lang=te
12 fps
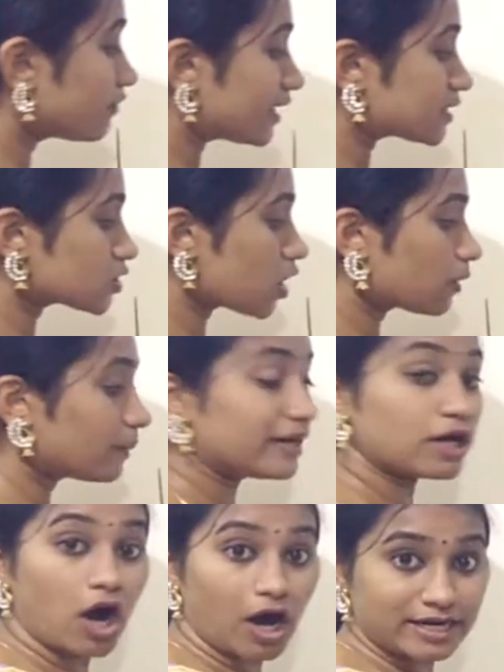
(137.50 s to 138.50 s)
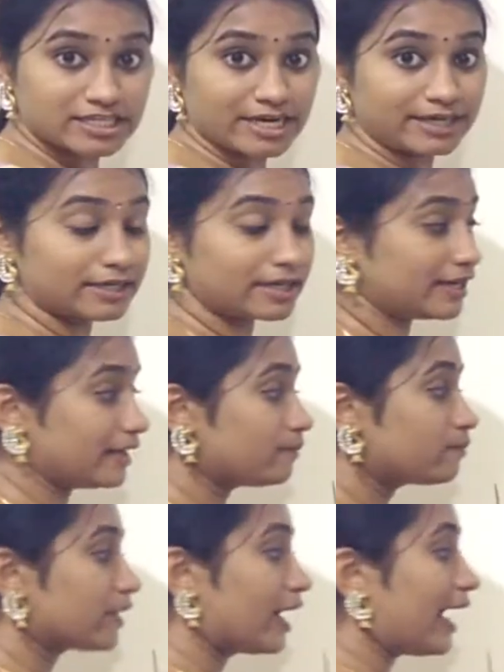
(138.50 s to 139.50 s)
ఆఫ్ ఎర్త్స్ ఆర్బిట్ హారిజాంటల్లీ
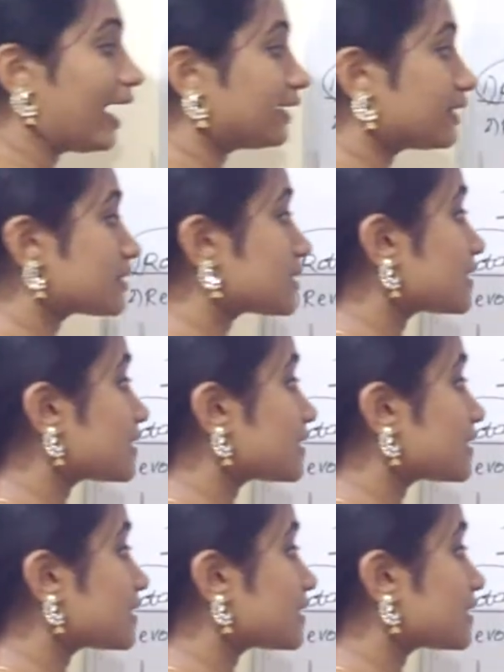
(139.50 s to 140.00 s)
అండ్ దిస్